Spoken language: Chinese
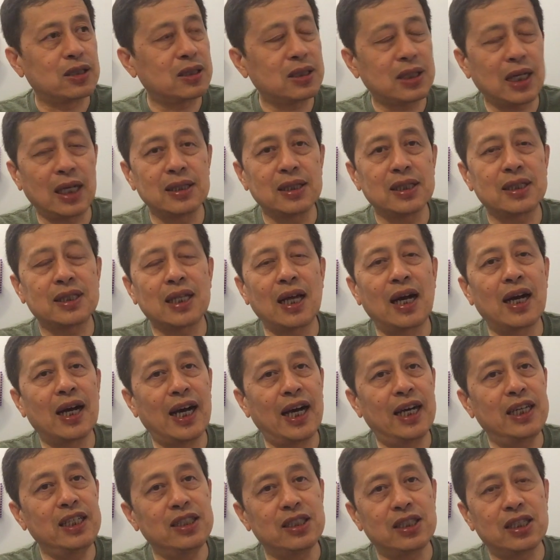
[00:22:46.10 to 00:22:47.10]
但是上
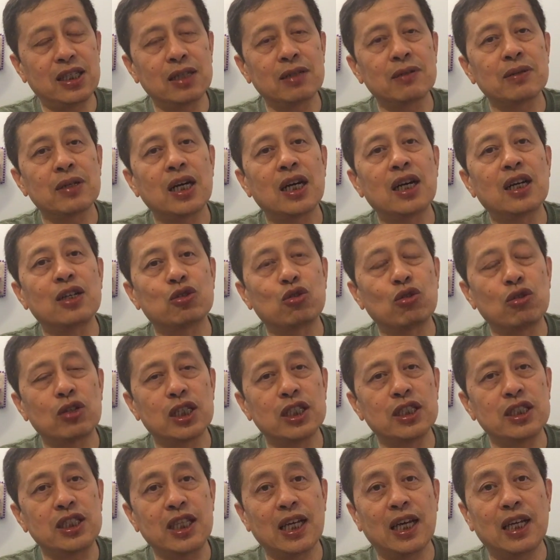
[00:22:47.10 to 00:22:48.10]
海已经很多
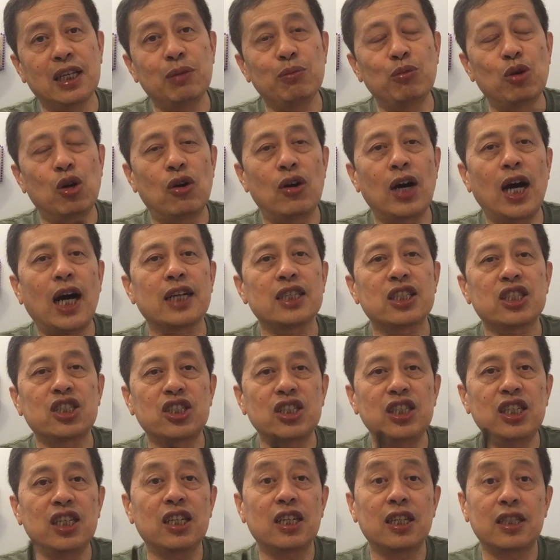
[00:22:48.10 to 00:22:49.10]
人潜移默化
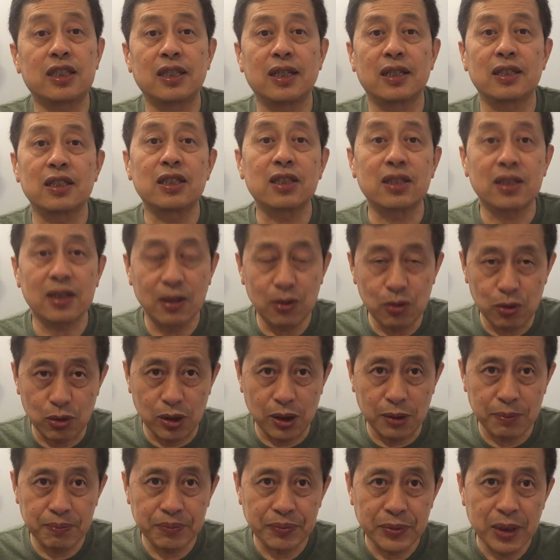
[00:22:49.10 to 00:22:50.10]
适应了城市生
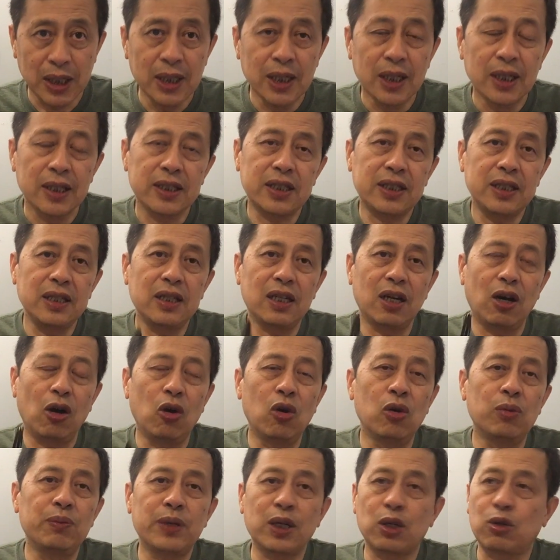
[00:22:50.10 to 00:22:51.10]
活，适应了
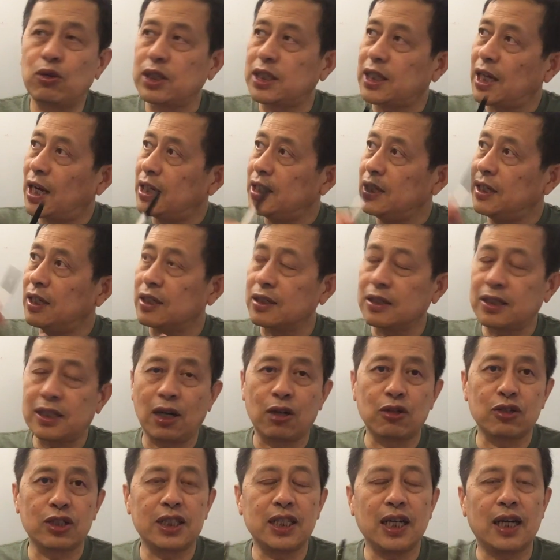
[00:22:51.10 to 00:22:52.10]
欧美国家营
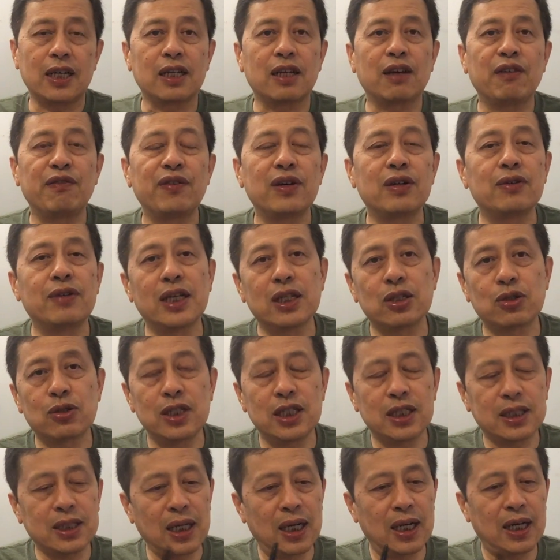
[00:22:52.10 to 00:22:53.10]
造的这样的一个氛围，
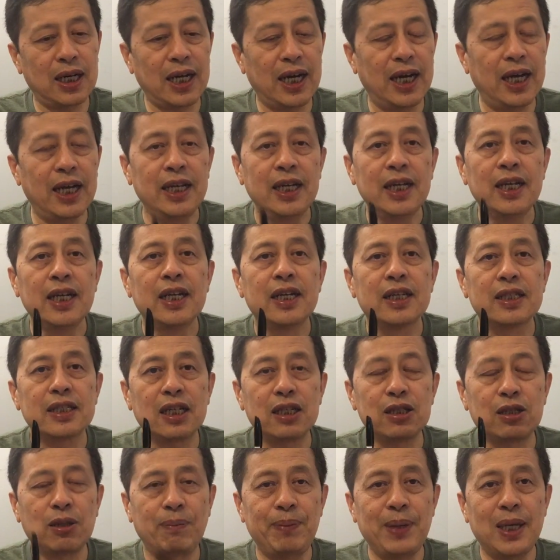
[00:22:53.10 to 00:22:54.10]
所以上海
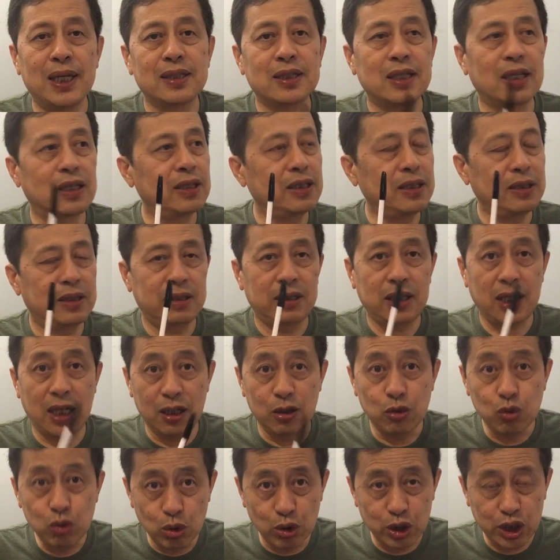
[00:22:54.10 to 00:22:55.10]
它就变成
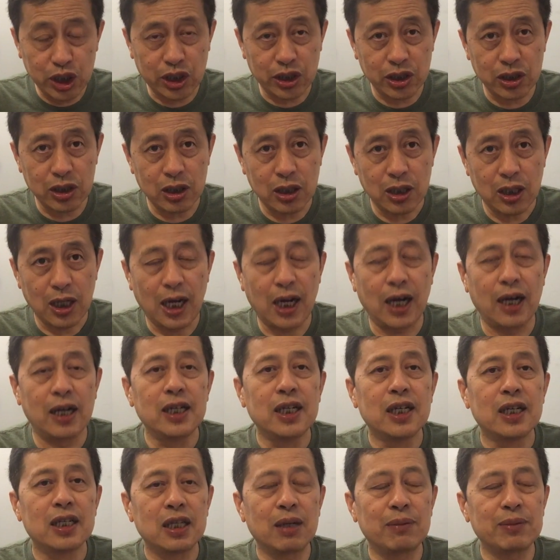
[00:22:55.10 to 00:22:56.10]
很务实
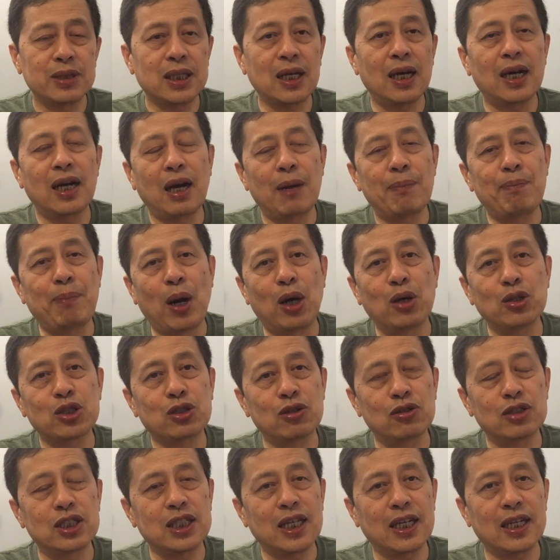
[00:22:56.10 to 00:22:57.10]
那么上海保
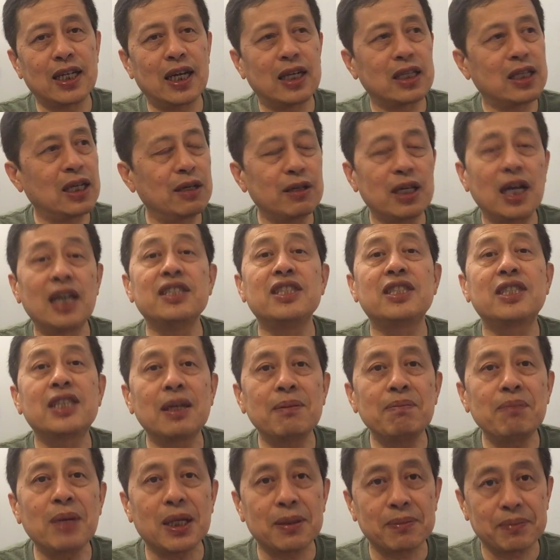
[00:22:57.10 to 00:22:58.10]
守的在哪？它很
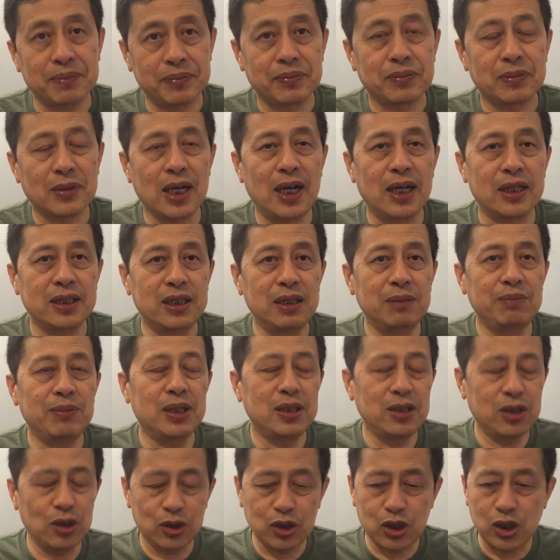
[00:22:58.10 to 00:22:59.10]
精明精
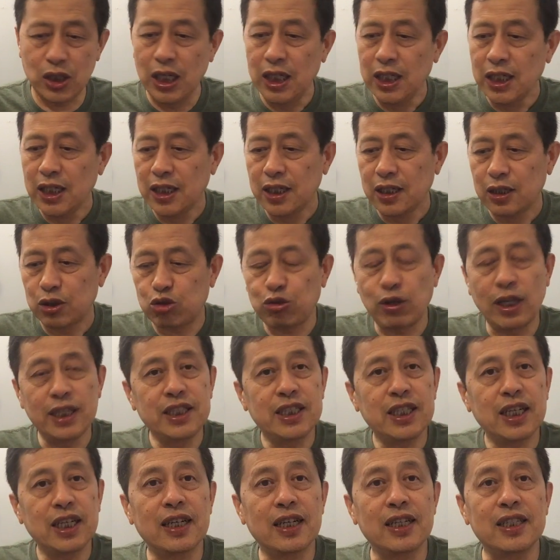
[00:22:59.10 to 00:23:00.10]
明就是
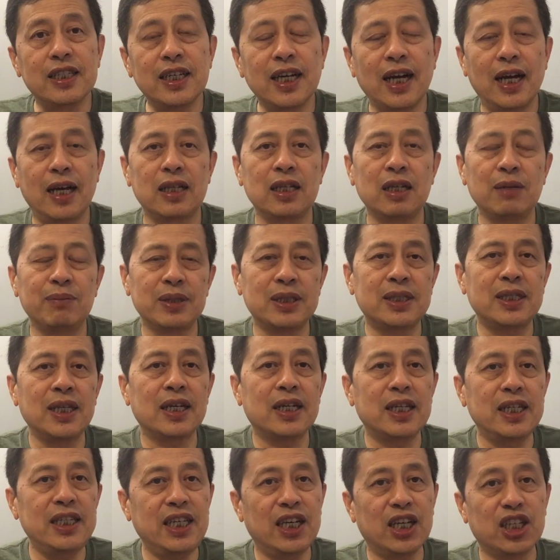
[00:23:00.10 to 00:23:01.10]
算很厉害。那么
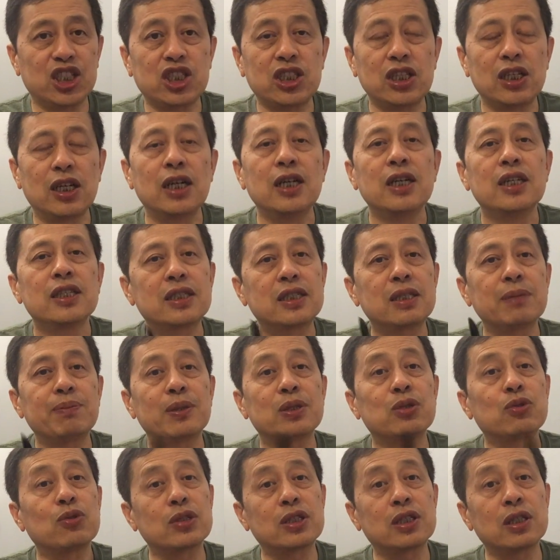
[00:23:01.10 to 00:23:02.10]
这个也是资
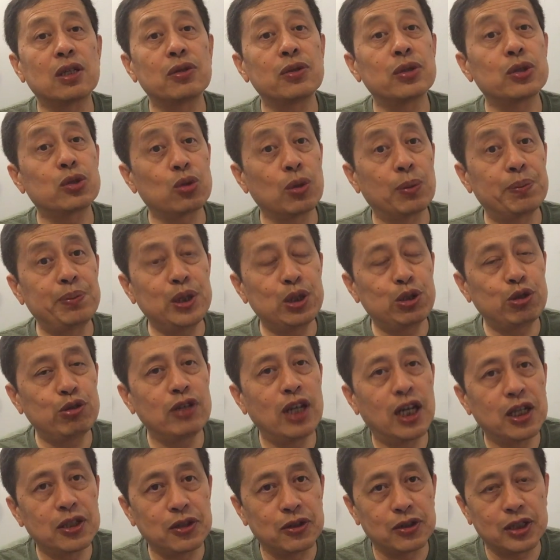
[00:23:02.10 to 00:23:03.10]
本主义社会所必
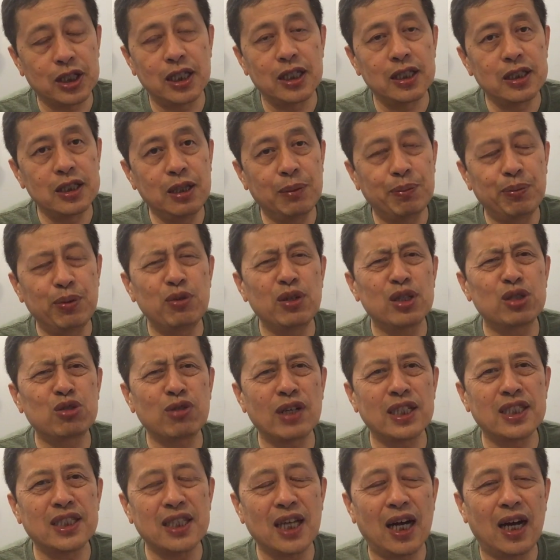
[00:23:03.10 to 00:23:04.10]
须要有的，你不会
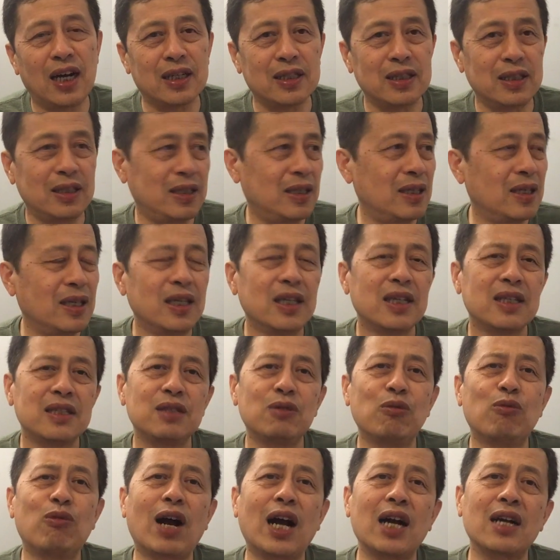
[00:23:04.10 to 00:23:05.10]
算账，你
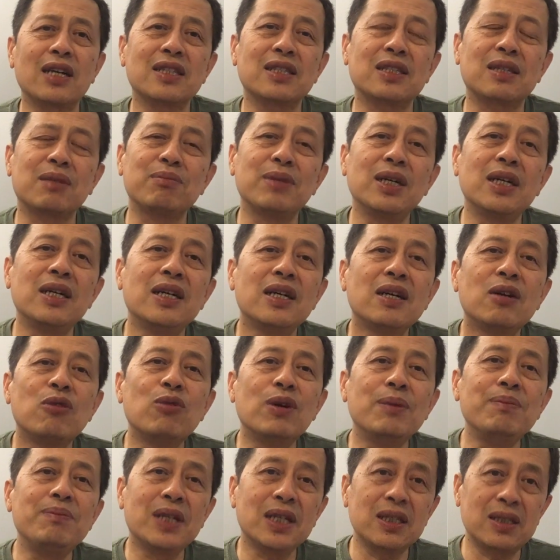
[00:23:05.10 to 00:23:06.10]
玩个什么
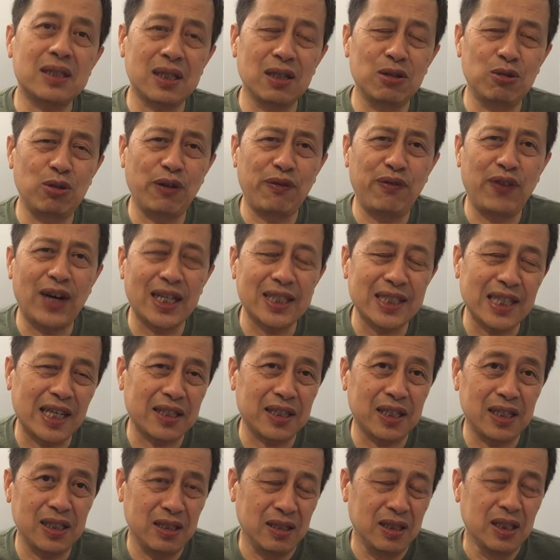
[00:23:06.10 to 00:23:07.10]
文明社会发
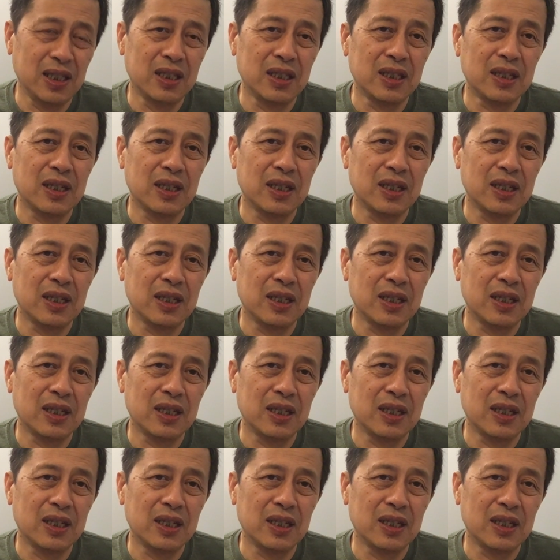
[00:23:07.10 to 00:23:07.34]
展呢？